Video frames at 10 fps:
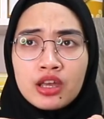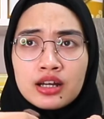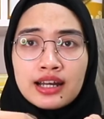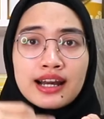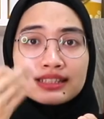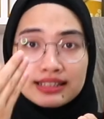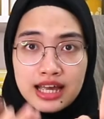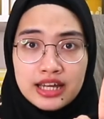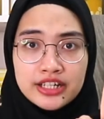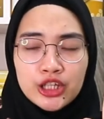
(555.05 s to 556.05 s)
kerasa,
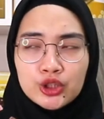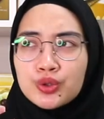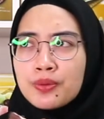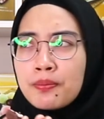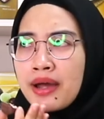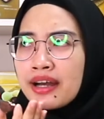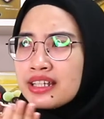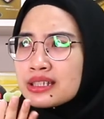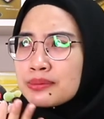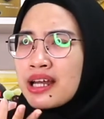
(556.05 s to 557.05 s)
dia tuh
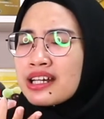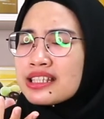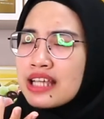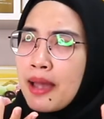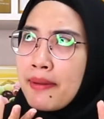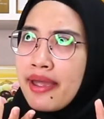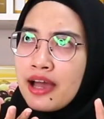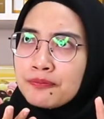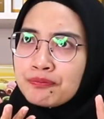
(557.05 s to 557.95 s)
manis-manis apa ya?